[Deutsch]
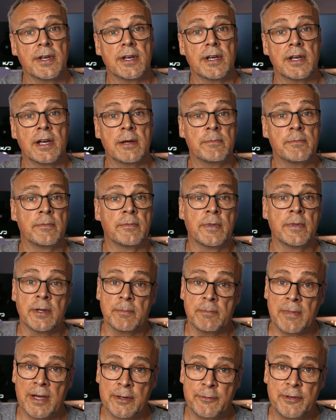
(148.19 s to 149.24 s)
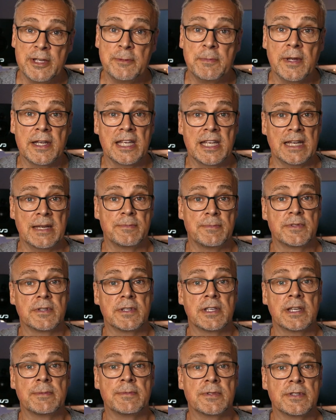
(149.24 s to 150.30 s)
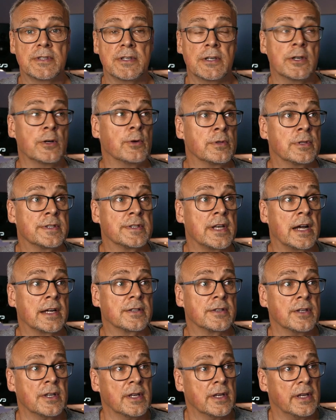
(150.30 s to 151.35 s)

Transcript: ähm, mal ein Feedback gebt, gibt äh, und sagt,